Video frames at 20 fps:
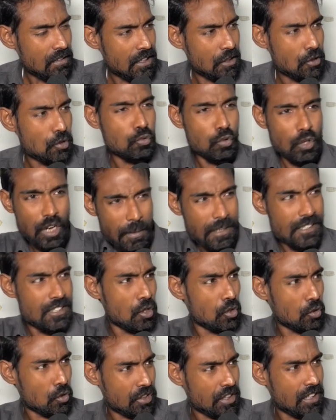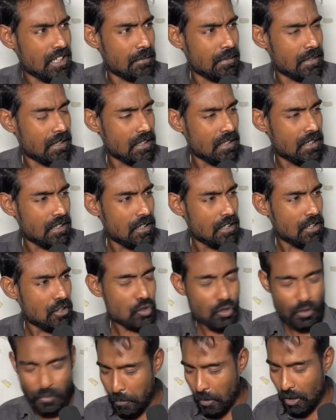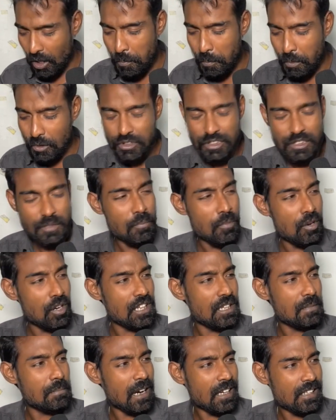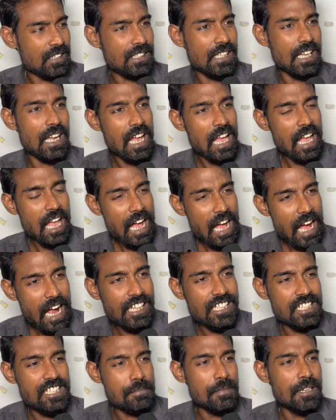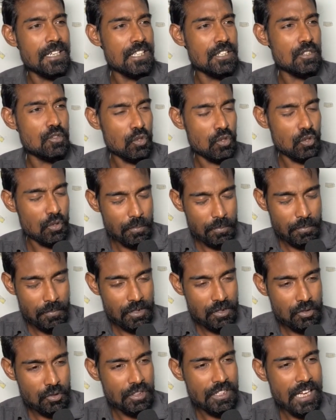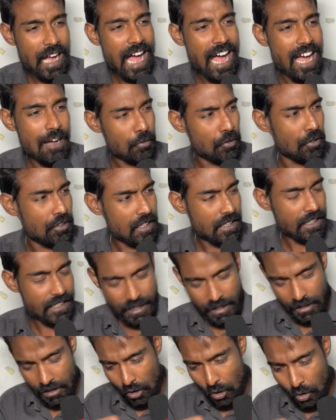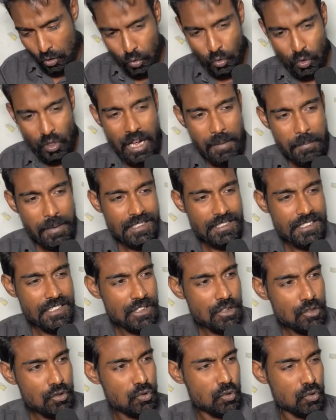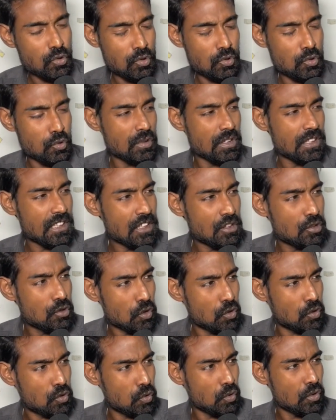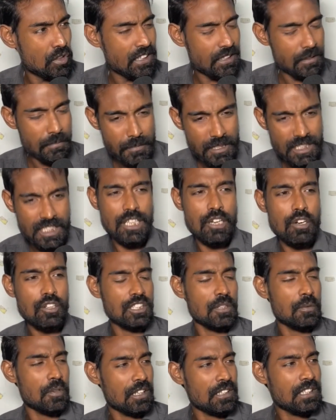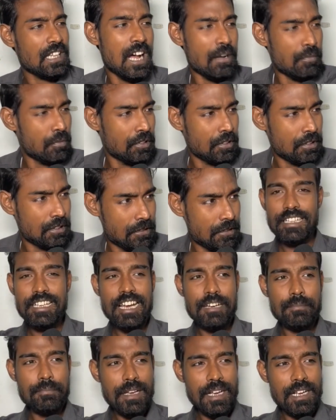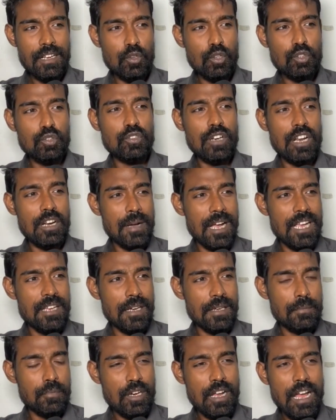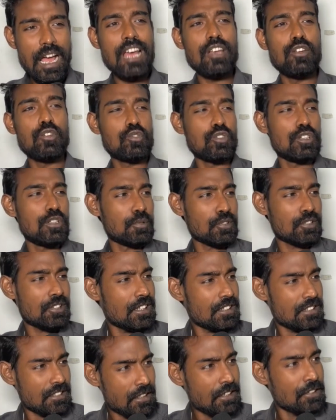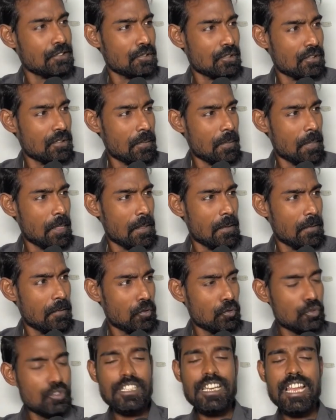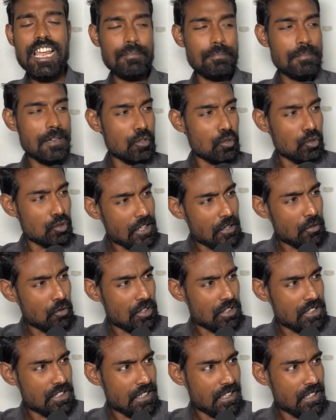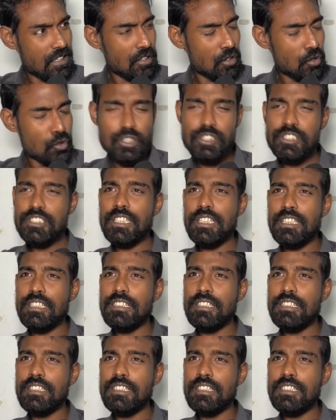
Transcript: সে তো তোলাবাজির অঙ্ক শেখাবে তো ফলে পশ্চিমবঙ্গের মাটিতে আলটিমেটলি কোনো যদি হাব হয়ে থাকে তোলাবাজি চুরি জোচুরি মিথ্যা কথা বলাতে হাব হয়েছে ল্যান্ড ব্যাংকগুলো তো ওনার ভাই ভাইপোরা আলো করে বসে আছে তাই তো উনি ল্যান্ড ব্যাঙ্ক কোথায় করেছে হরিশ